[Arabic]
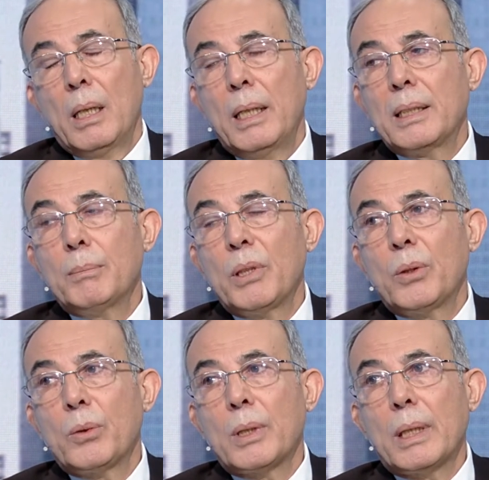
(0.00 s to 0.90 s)
ليس
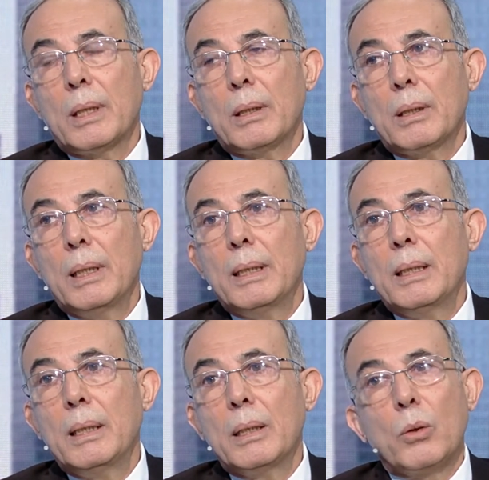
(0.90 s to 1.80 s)
بالضروره
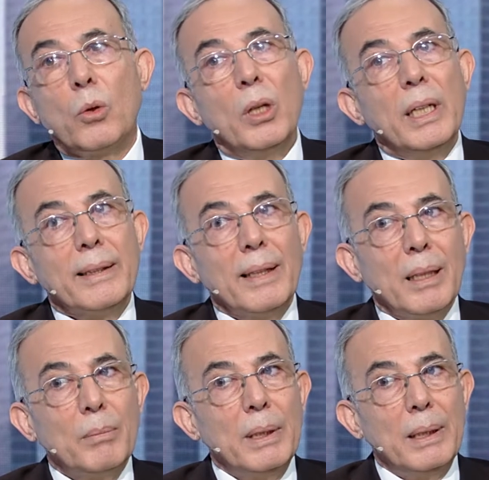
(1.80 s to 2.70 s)
كل
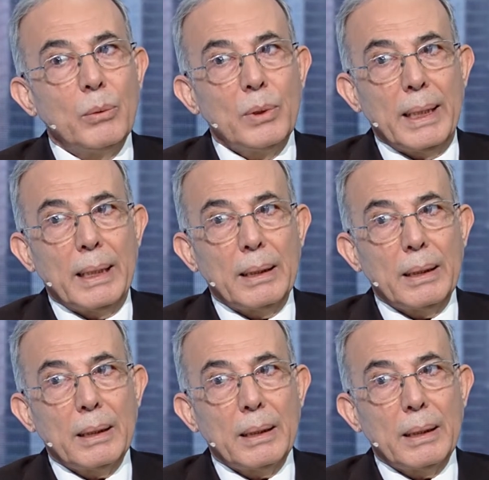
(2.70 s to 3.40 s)
التهاب للوزات